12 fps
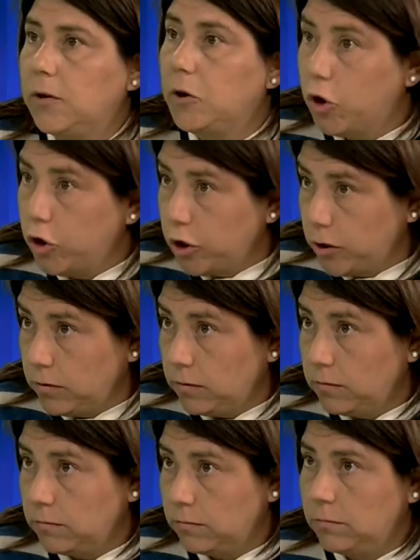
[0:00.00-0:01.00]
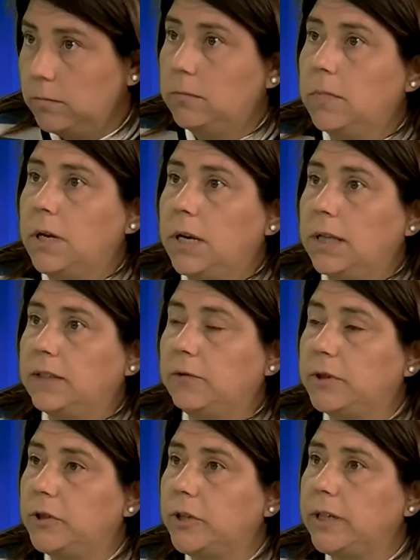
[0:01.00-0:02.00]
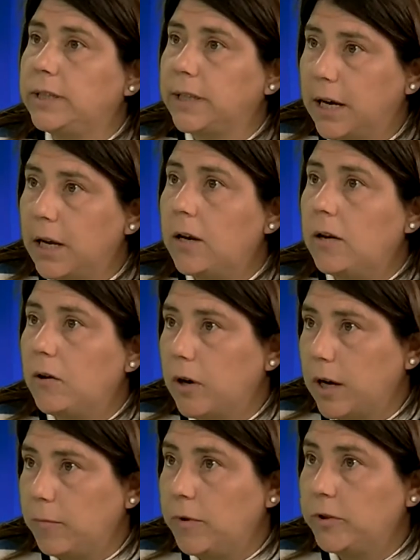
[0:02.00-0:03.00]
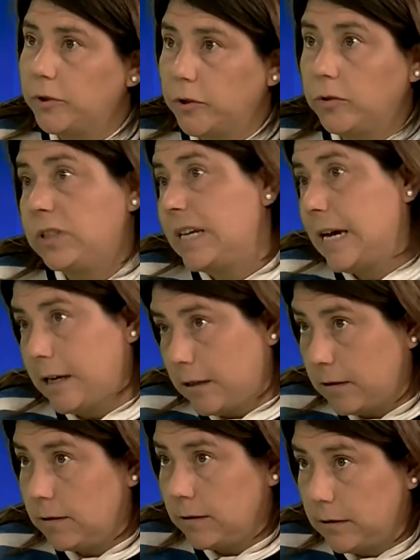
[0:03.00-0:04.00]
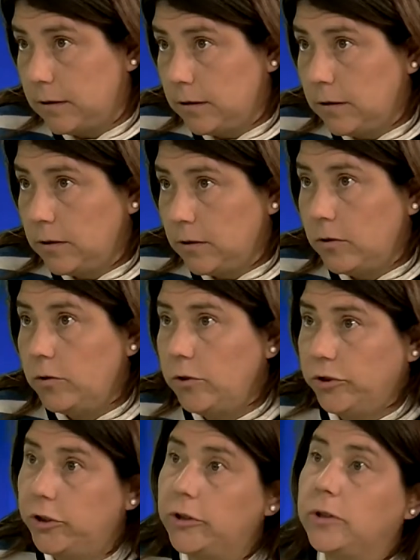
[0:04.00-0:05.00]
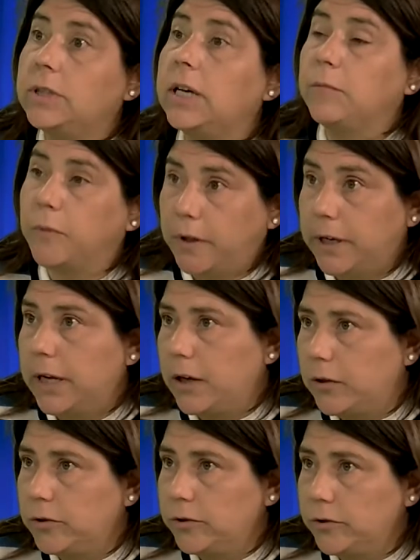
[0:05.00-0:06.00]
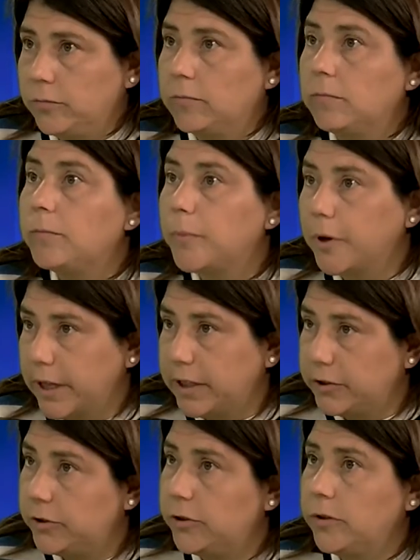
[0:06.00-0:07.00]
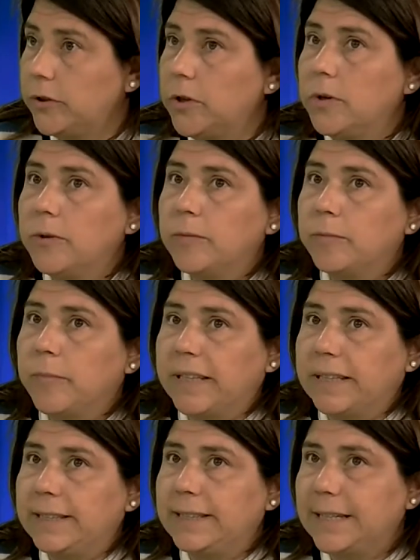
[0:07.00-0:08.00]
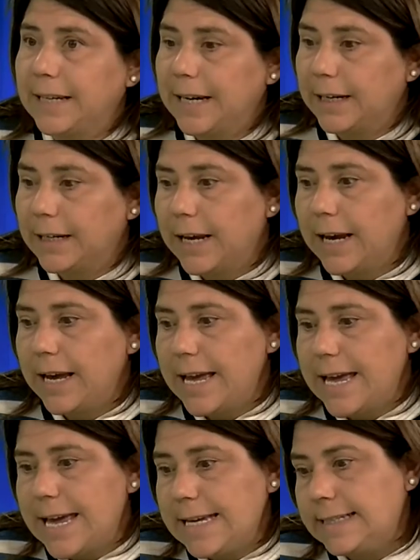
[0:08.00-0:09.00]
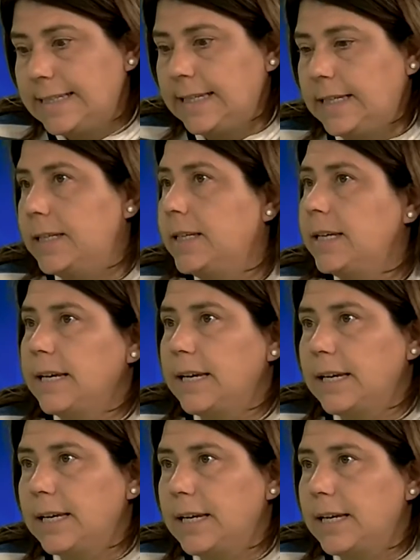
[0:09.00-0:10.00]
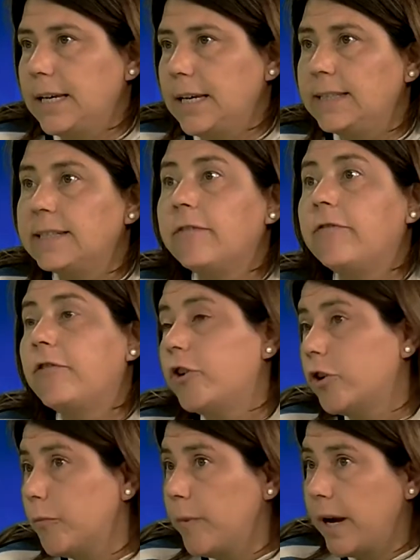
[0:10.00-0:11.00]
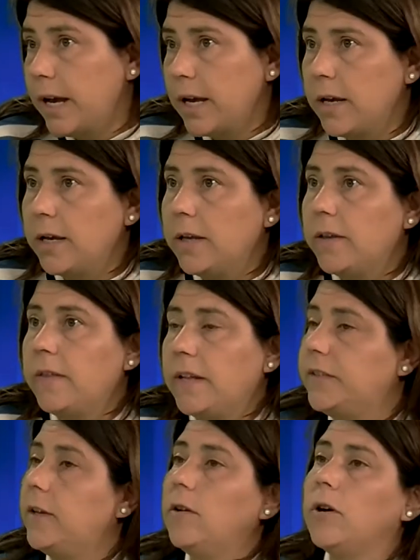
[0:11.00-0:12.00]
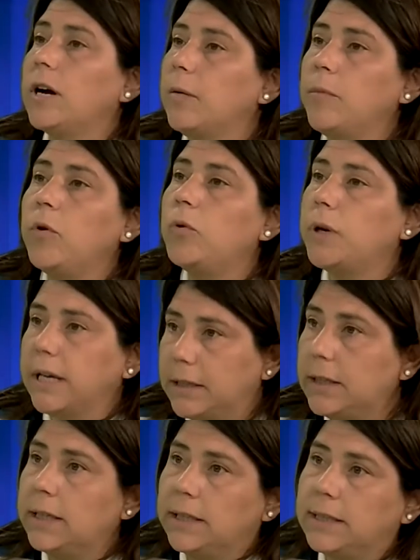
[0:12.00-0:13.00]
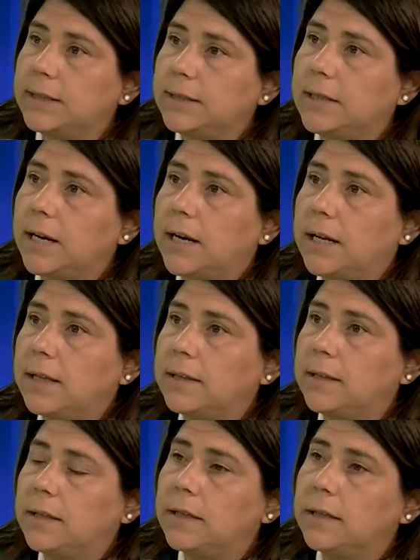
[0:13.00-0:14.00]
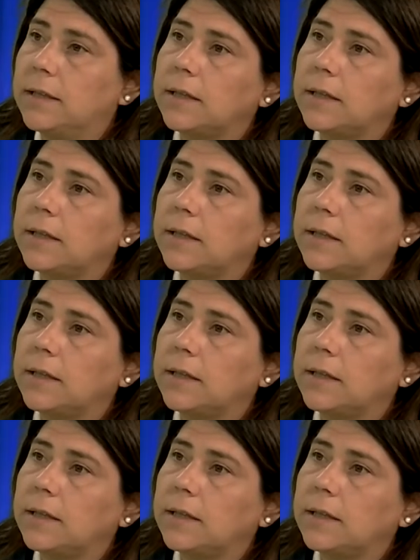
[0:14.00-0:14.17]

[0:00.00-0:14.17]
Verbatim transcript: hoy, en la situación que está, los cambios son ya no son tan moderados. Por eso, Patricia encarna ese, esa forma de hacer los cambios urgentes que necesita la Argentina. ¿Qué opinas